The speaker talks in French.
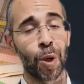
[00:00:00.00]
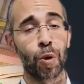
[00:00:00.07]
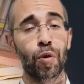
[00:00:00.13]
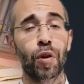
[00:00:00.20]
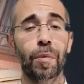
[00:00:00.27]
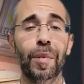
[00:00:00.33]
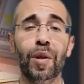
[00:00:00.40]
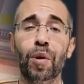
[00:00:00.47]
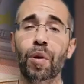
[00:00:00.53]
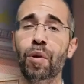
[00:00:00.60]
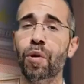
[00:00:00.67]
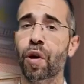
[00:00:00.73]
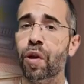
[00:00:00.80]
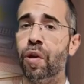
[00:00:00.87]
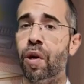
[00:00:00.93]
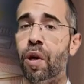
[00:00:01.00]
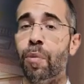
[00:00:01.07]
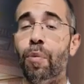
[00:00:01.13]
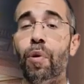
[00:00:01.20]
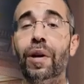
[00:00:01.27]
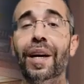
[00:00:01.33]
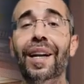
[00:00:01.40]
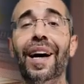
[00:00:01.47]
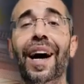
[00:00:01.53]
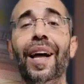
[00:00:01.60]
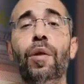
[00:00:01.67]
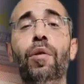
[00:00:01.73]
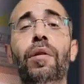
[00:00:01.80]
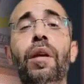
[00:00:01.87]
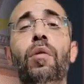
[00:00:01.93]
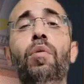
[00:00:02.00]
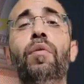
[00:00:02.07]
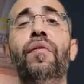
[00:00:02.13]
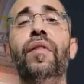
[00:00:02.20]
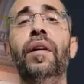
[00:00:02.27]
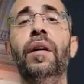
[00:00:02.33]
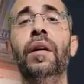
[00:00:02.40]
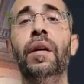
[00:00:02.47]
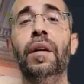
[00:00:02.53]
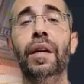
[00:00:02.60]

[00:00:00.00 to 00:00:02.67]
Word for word: Tu dois lui mettre une note pour qu'elle arrête de t'étouffer